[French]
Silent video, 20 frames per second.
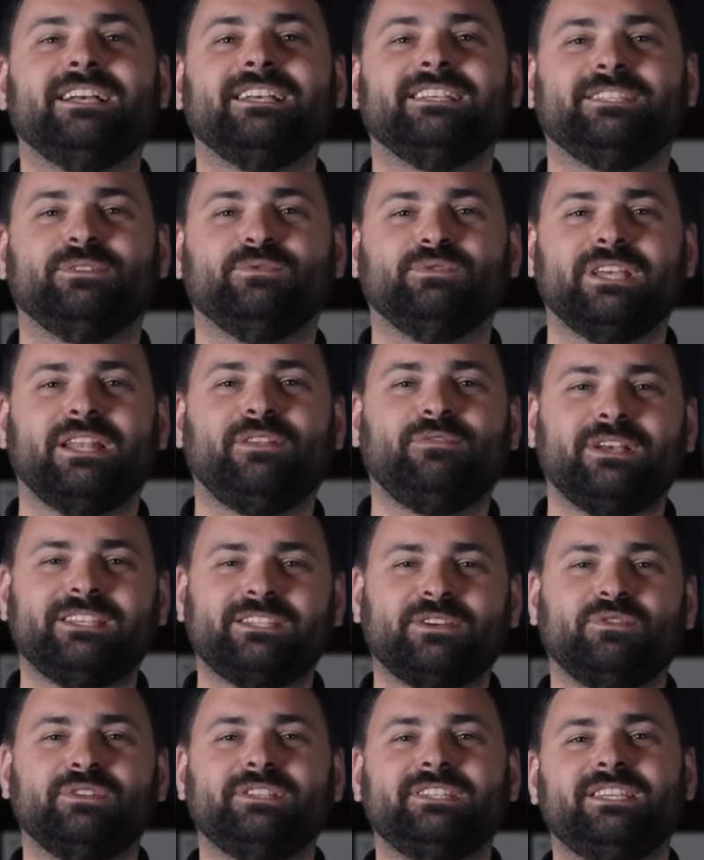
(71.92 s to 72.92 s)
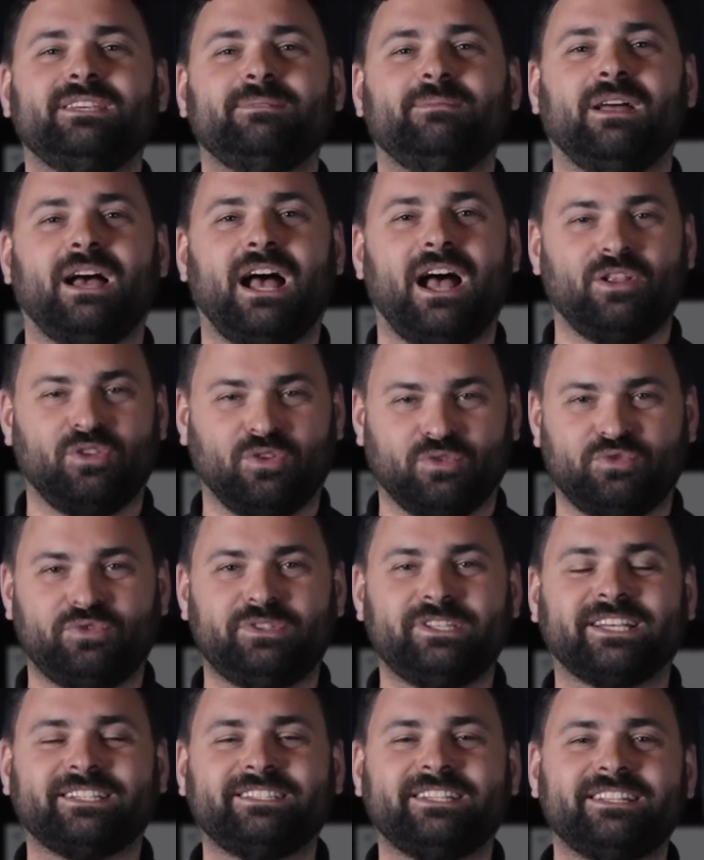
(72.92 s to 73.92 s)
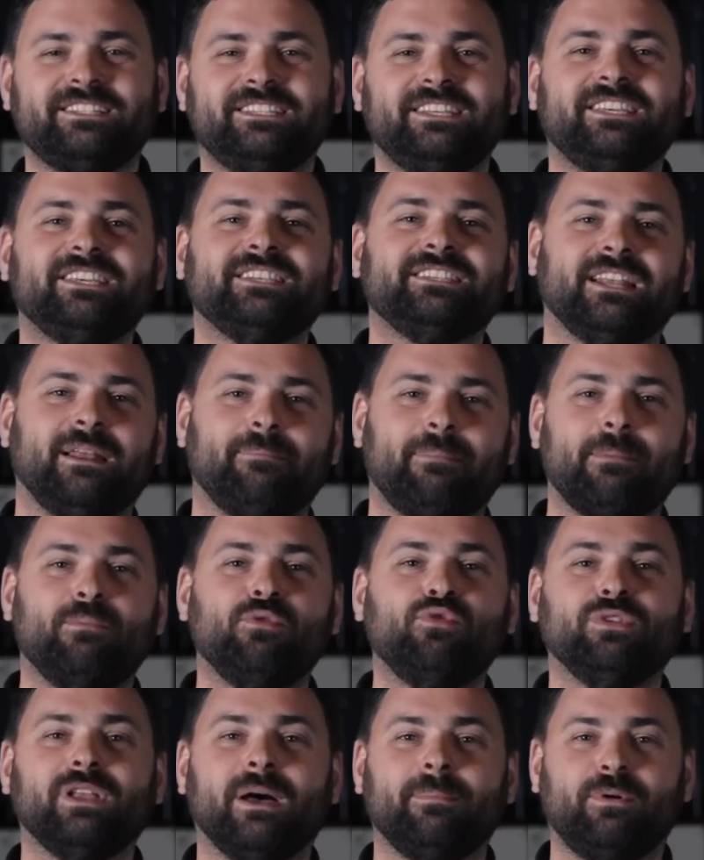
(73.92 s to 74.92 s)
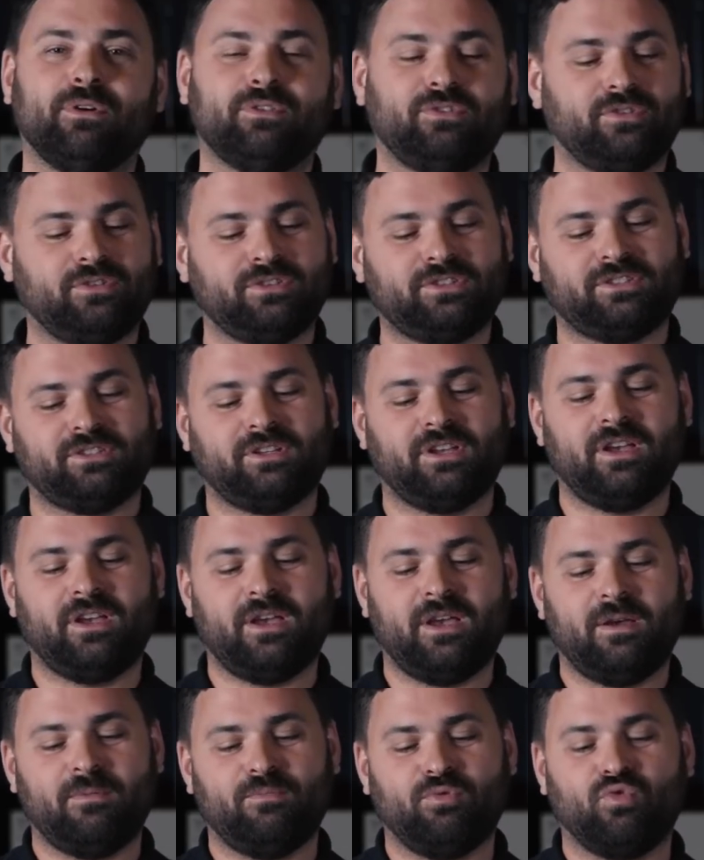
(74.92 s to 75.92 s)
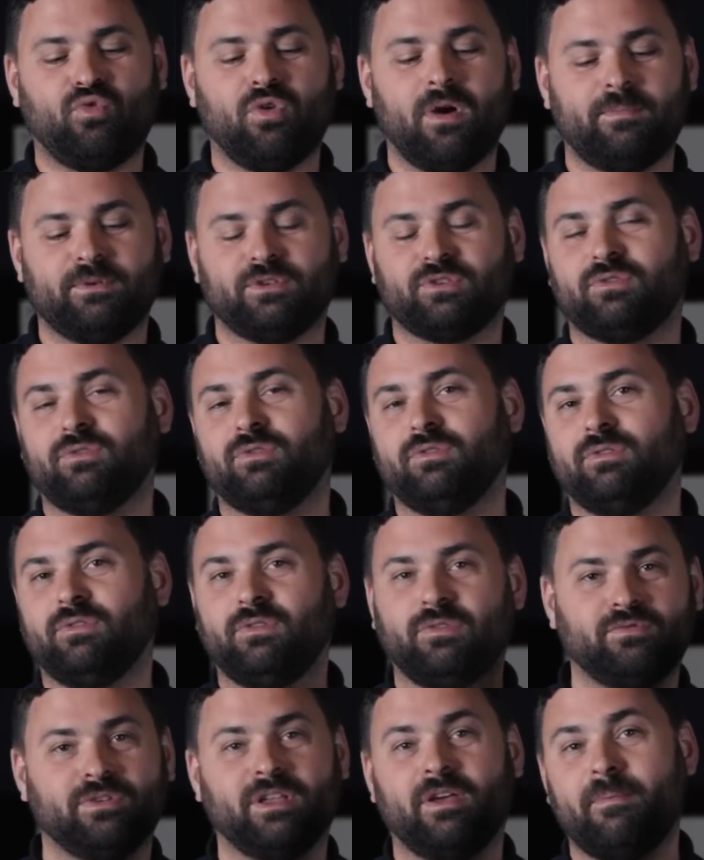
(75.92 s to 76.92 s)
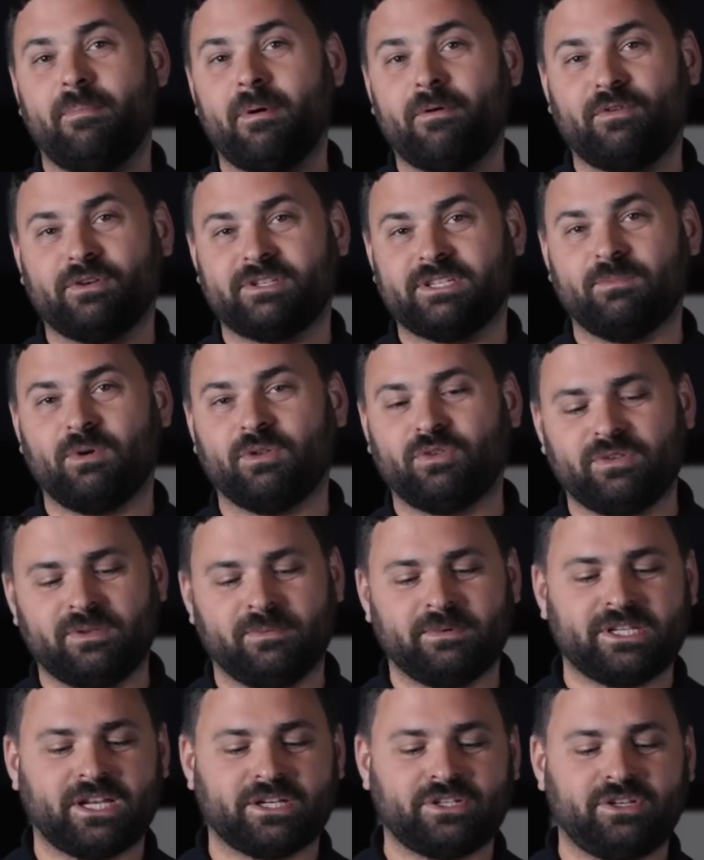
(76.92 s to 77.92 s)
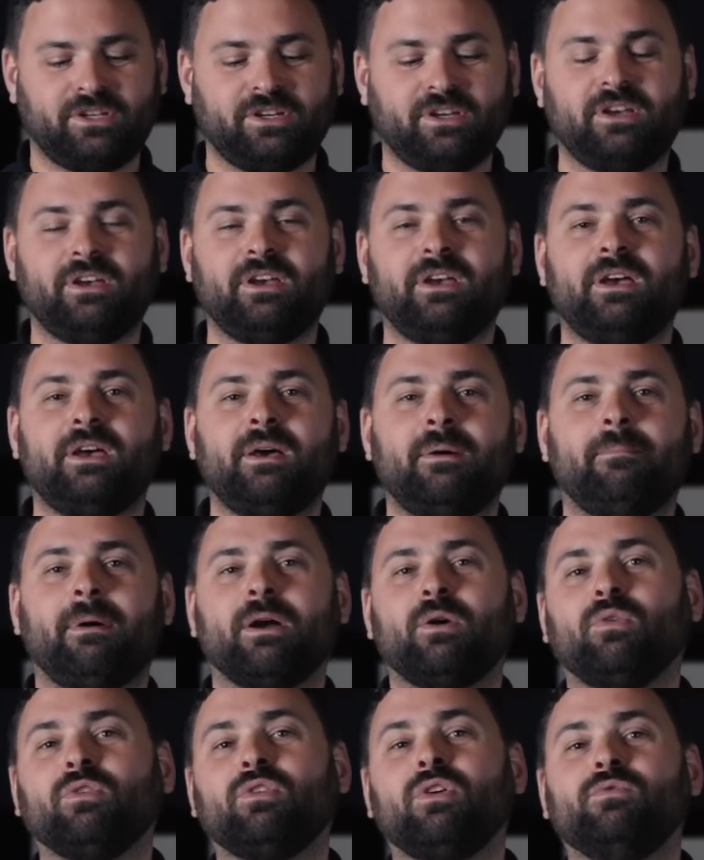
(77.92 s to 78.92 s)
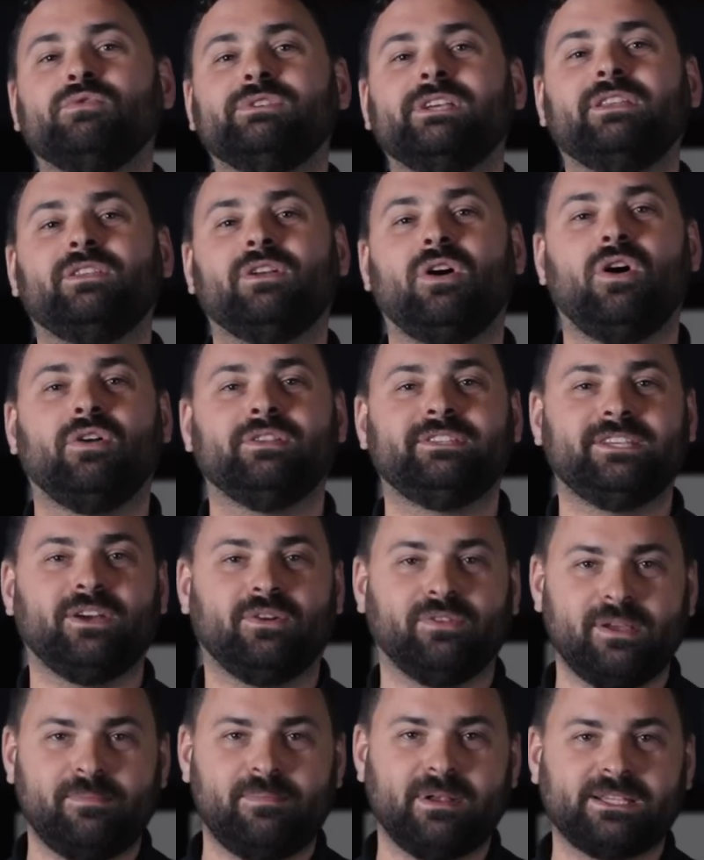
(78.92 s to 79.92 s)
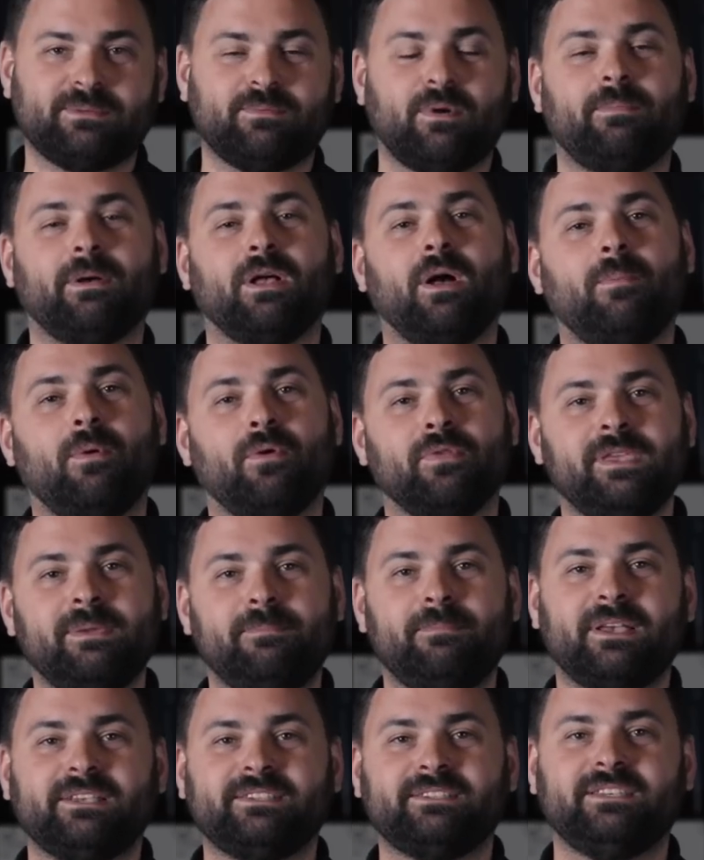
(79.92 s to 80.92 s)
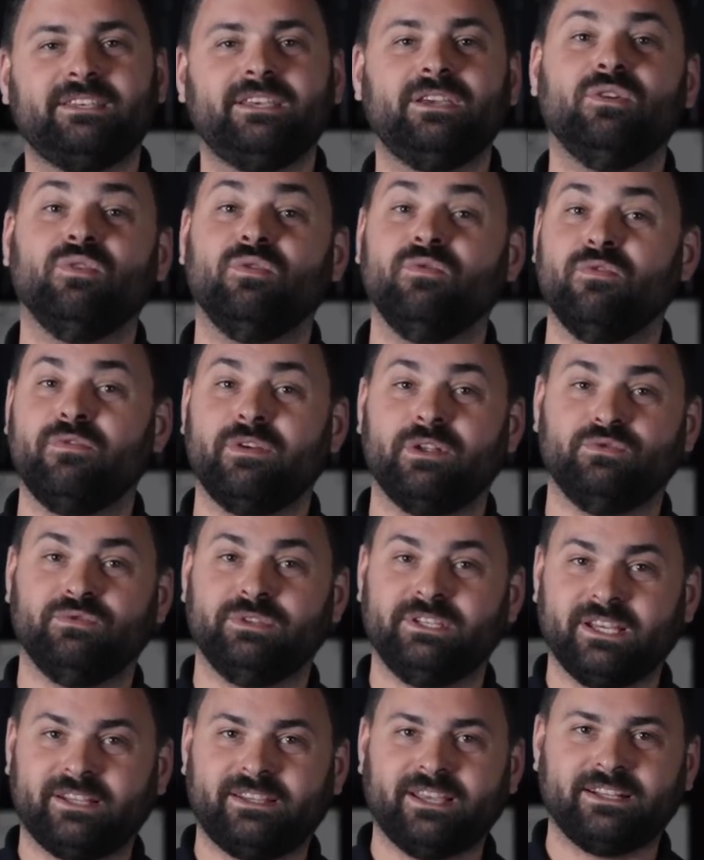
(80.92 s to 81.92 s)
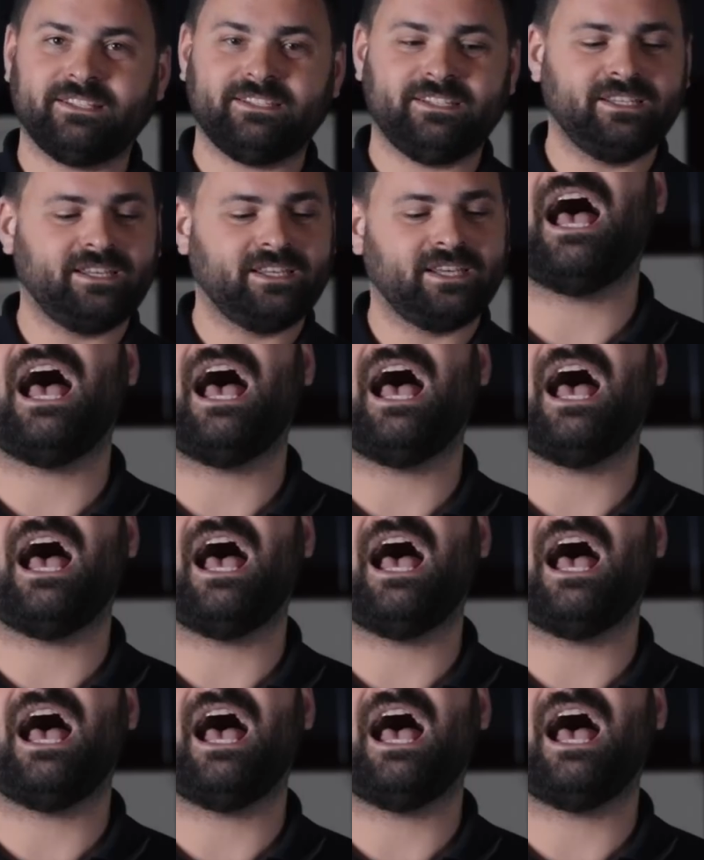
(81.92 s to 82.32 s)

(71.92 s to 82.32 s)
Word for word: Si vous êtes face à votre cible dans du tir statique, ça n'a pas beaucoup d'importance. Pourquoi Parce que vous n'avez pas forcément un deuxième chargeur. Par contre, quand vous êtes en tir en déplacement, par exemple en IPC ou vous faites du tir tactique,